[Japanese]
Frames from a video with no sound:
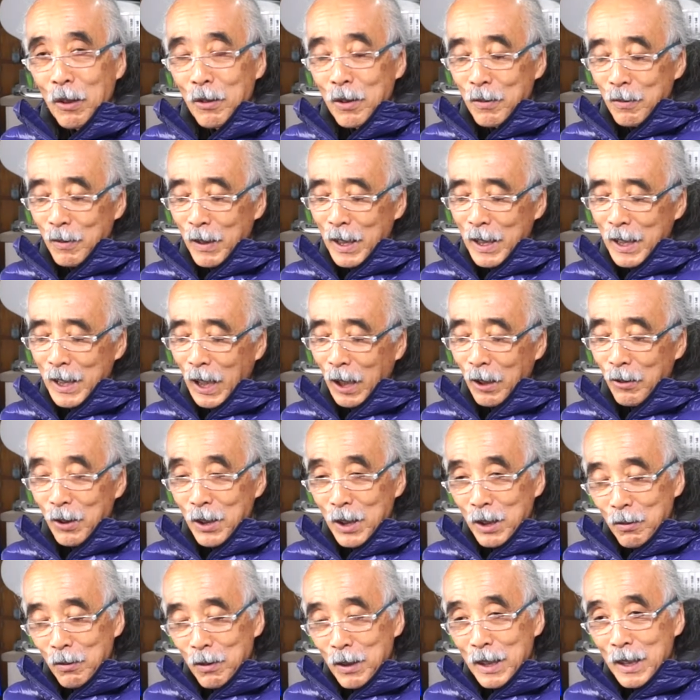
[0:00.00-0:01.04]
まあ、楽
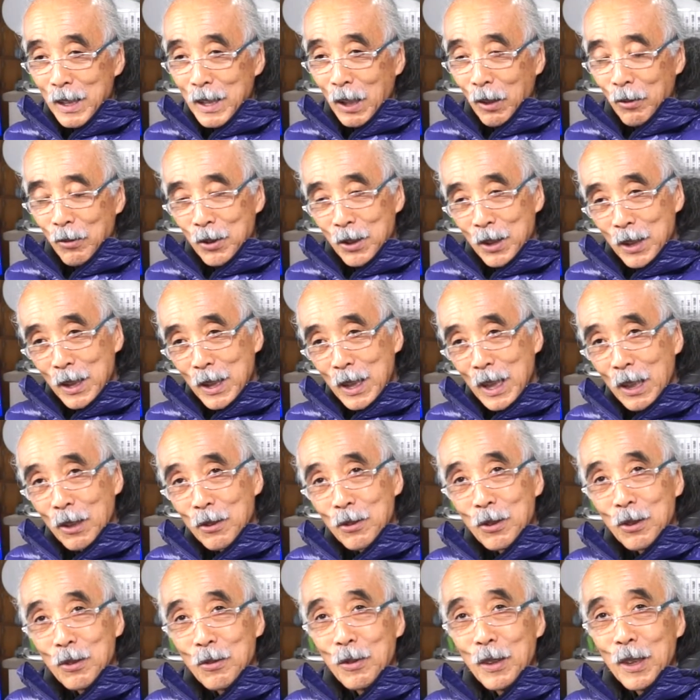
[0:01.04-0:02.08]
しみ楽しんでや
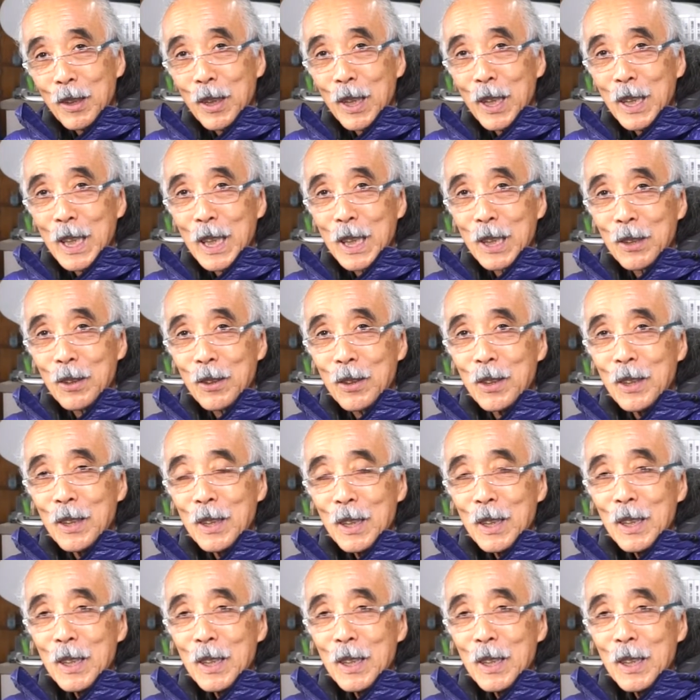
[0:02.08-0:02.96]
るというのは変やけど